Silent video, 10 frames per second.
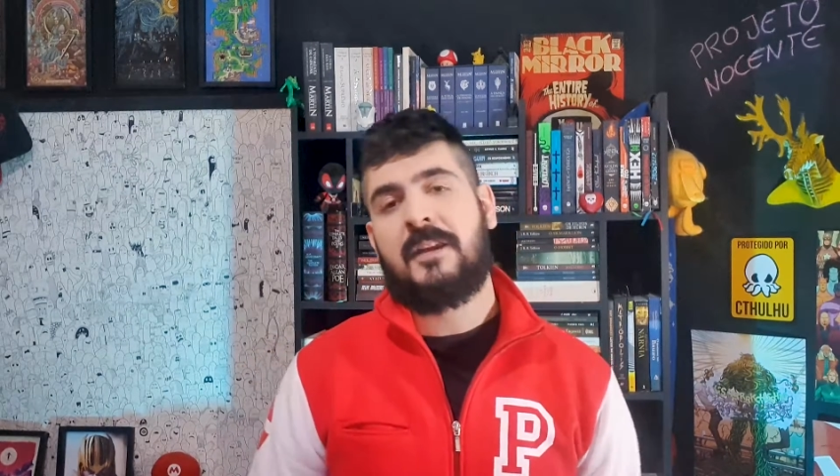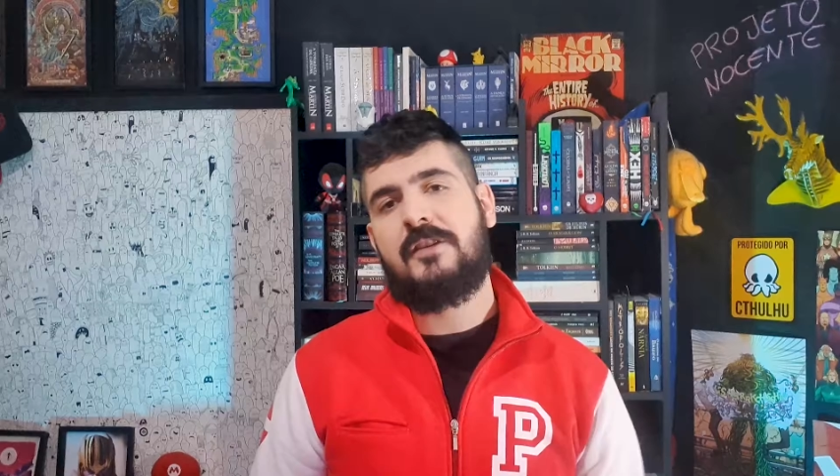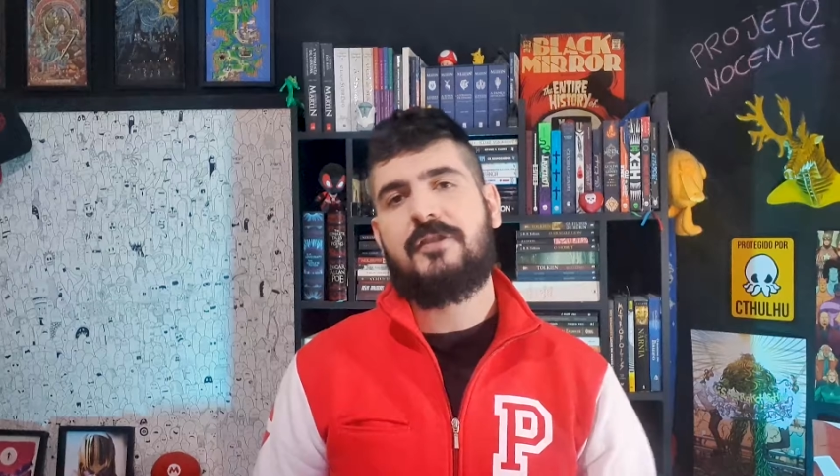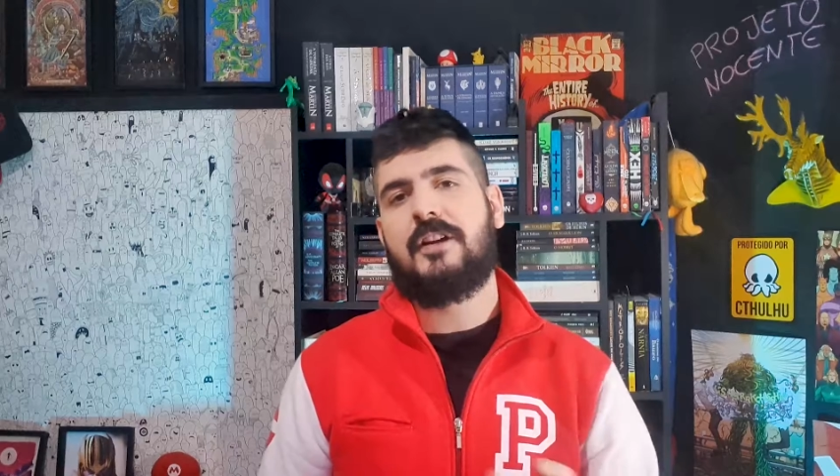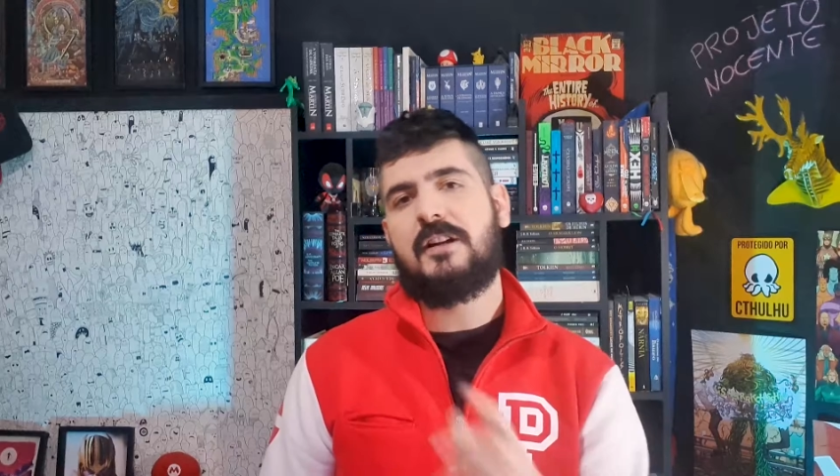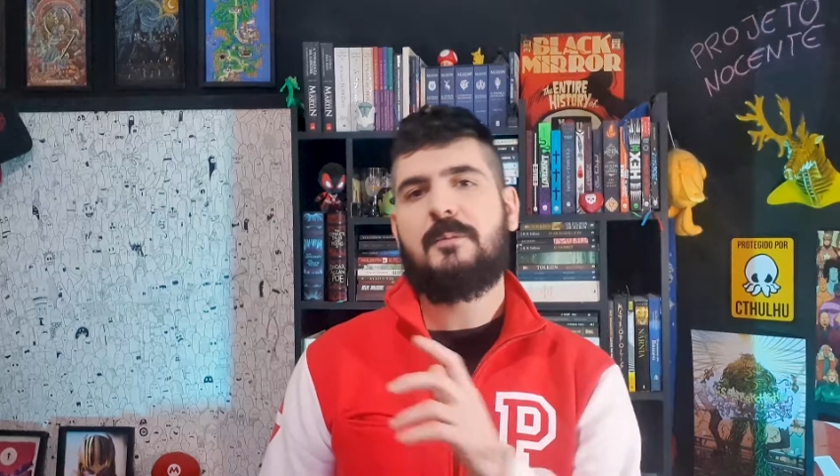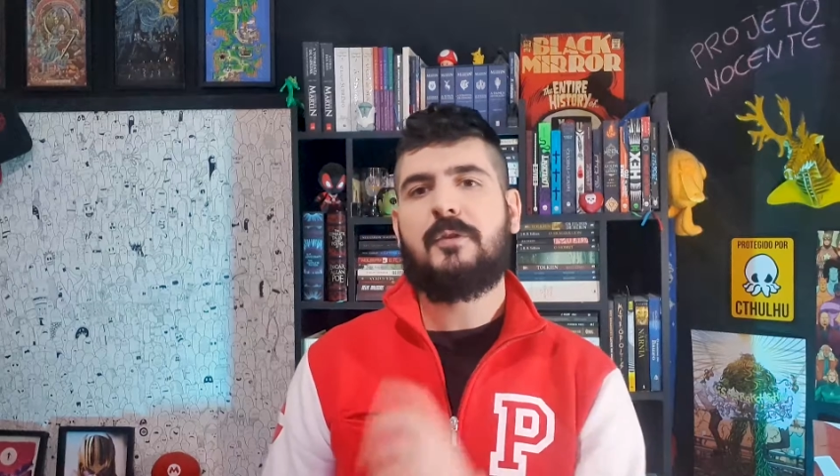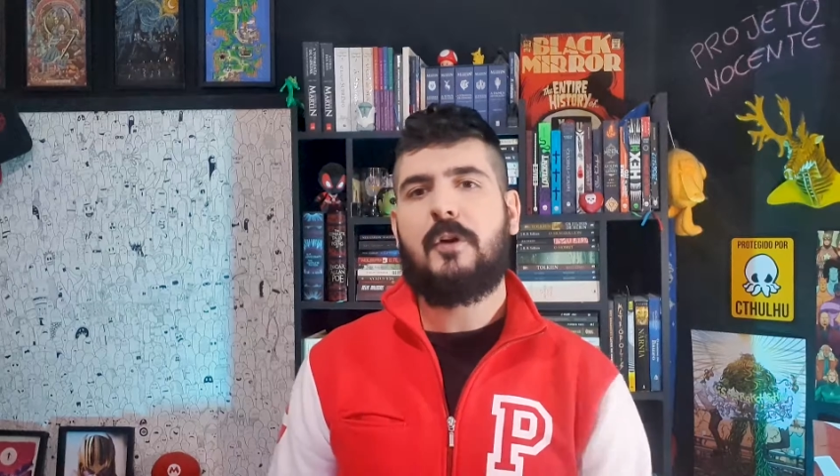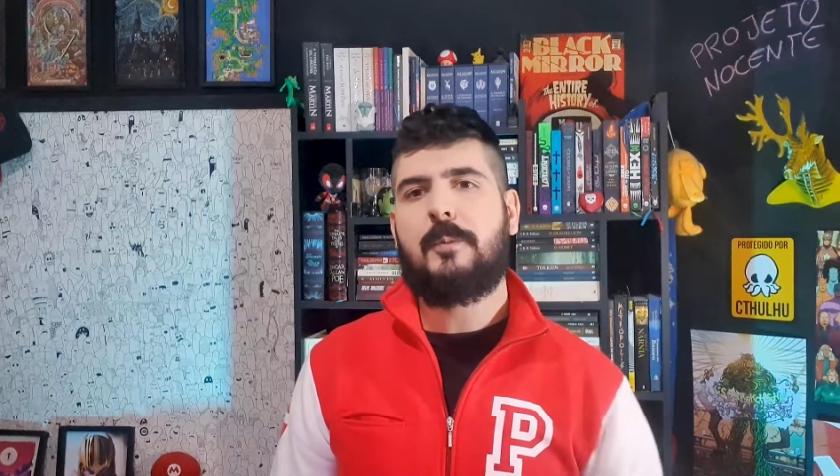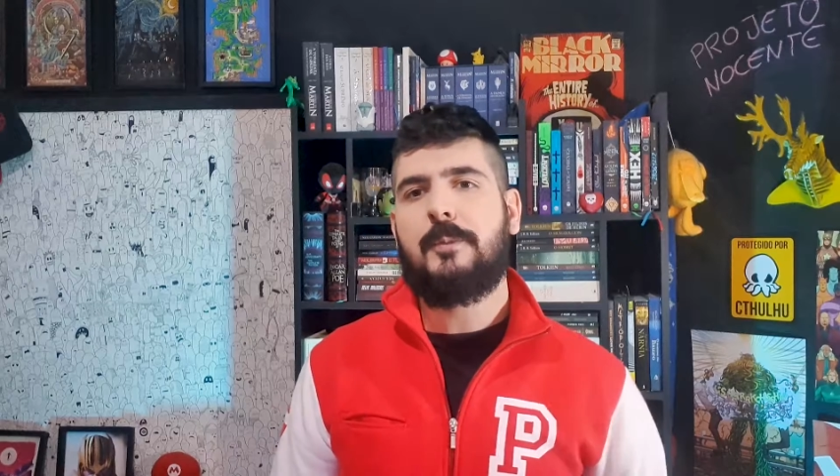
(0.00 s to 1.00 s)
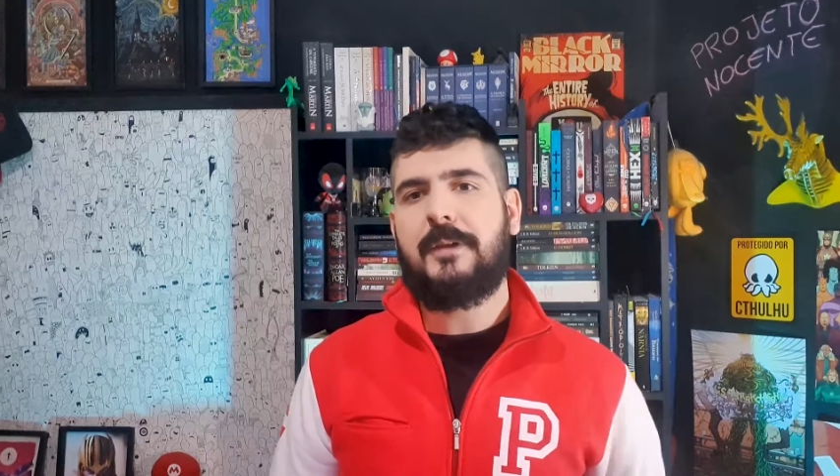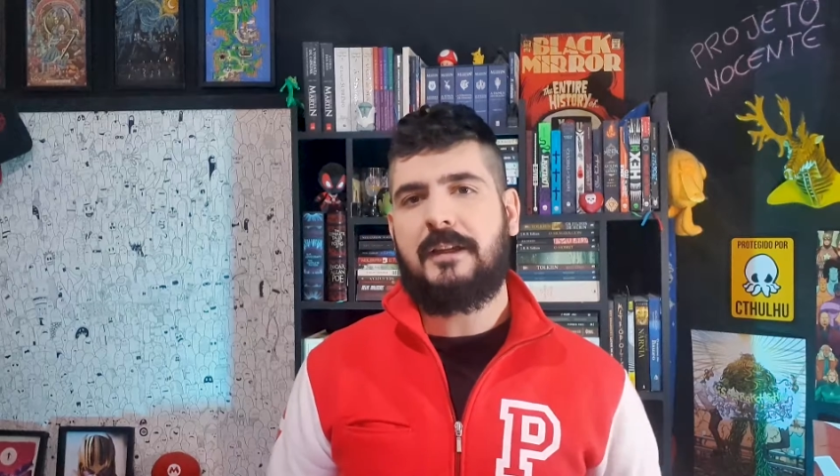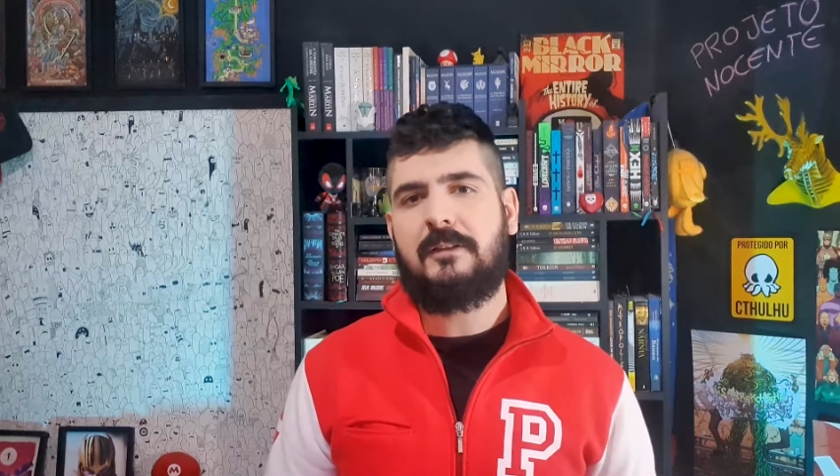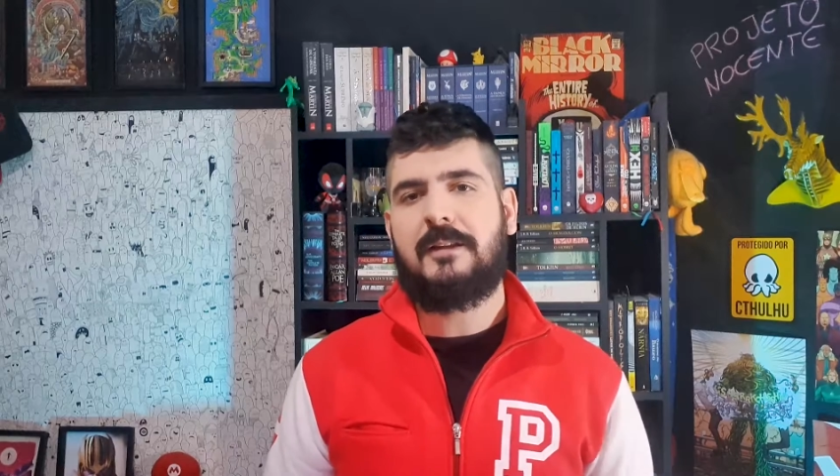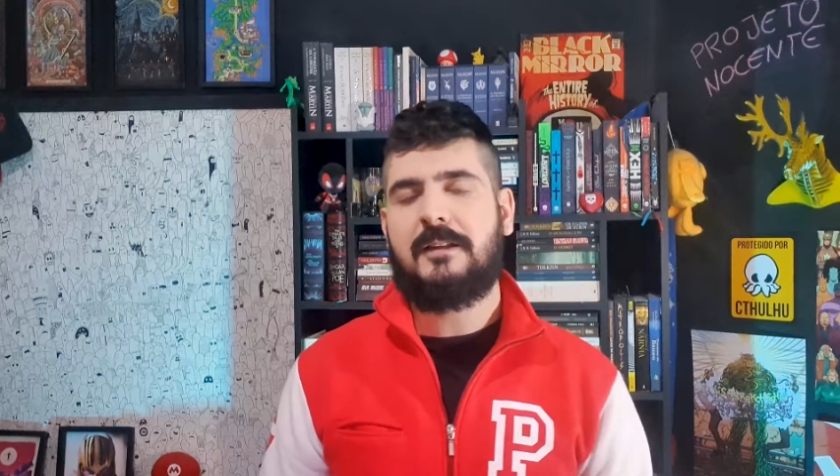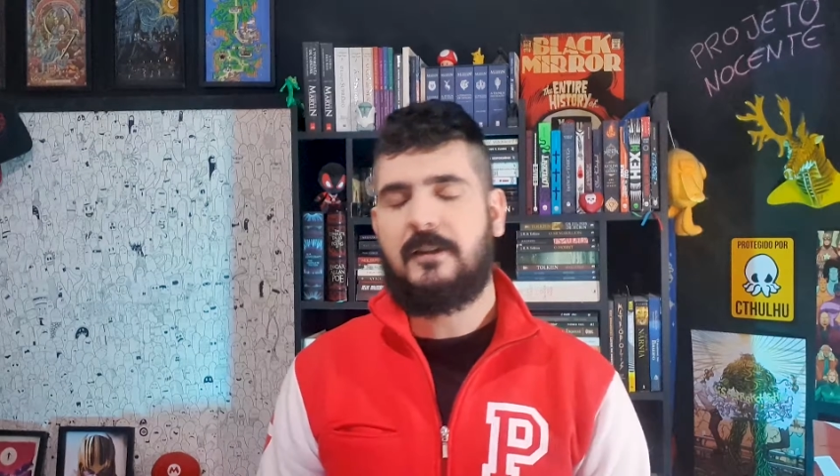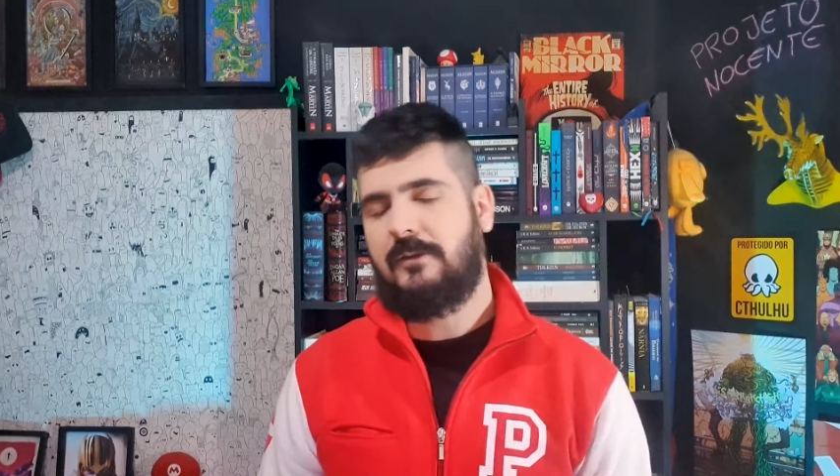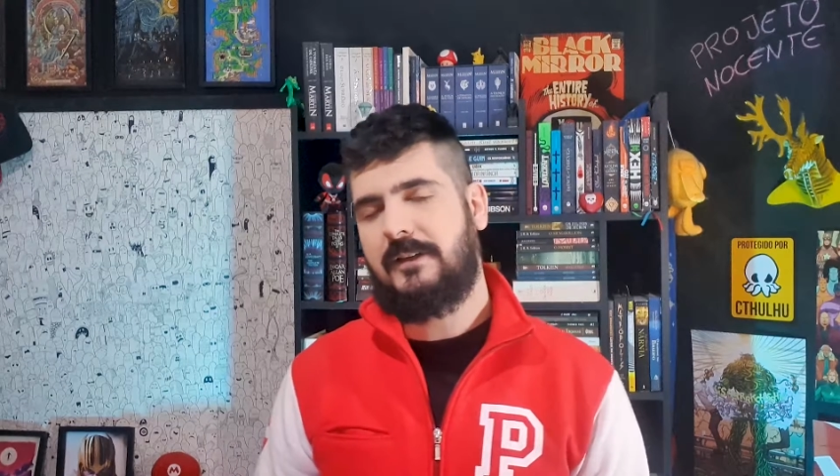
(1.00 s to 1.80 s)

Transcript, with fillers: e chegamos ao momento então